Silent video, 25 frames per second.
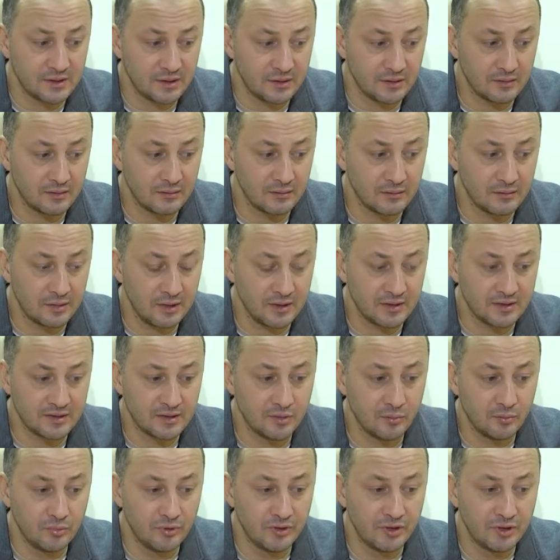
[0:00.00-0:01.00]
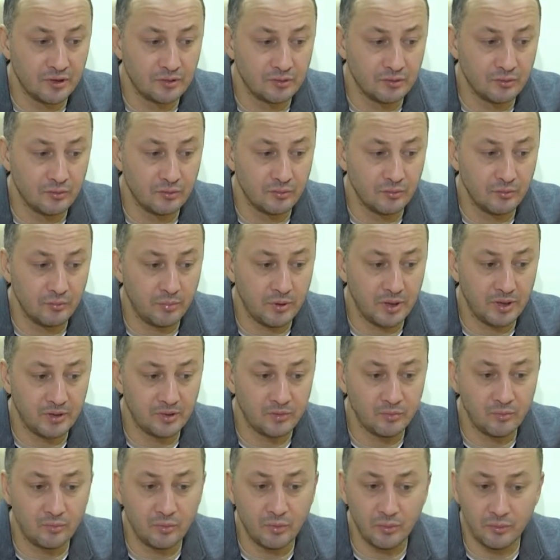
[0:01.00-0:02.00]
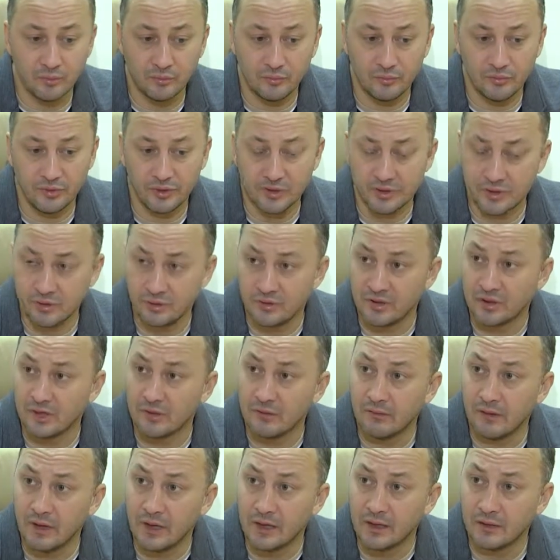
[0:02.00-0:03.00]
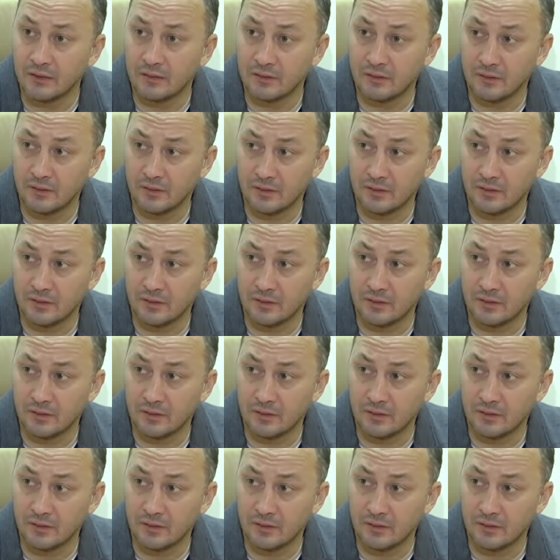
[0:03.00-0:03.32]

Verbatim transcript: как особо никто по этому поводу ничего не говорил.